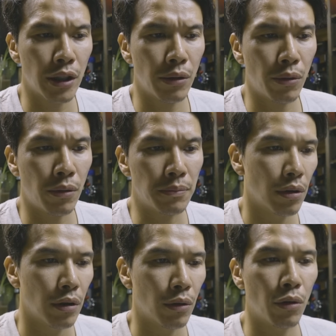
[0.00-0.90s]
らの
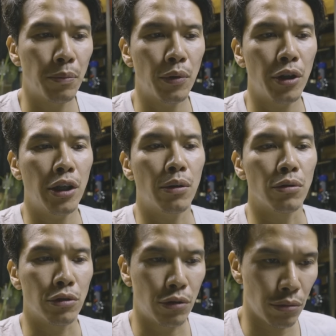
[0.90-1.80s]
GoPro
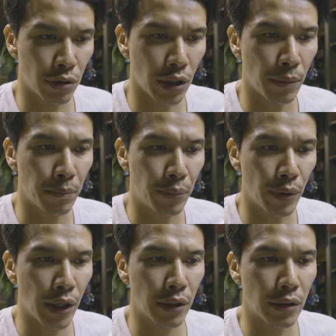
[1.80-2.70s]
Hero じゅうさん
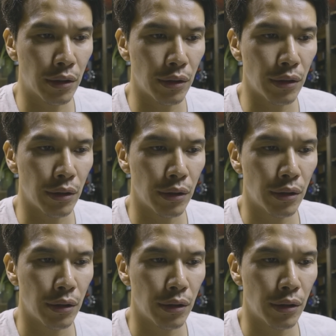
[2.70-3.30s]
ブラック